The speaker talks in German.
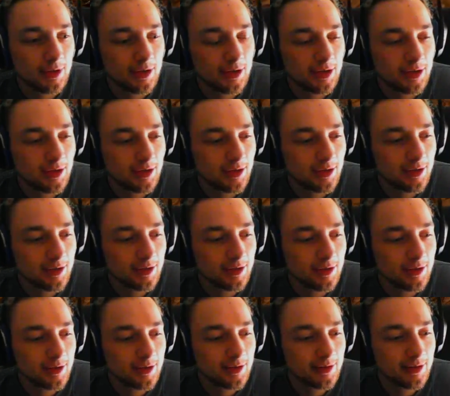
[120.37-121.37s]

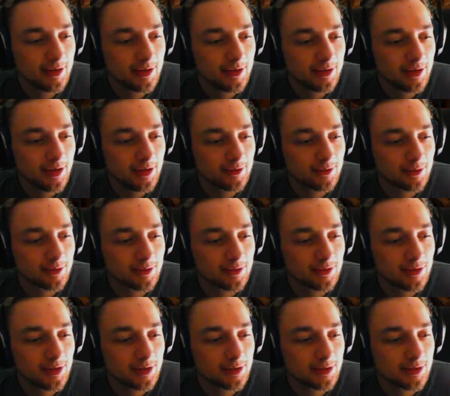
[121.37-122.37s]
Äh, nein, Heizung
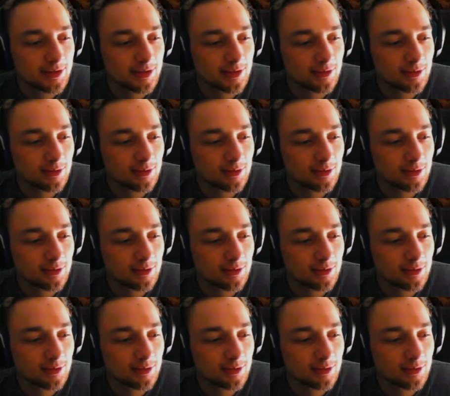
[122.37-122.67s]
zählt nicht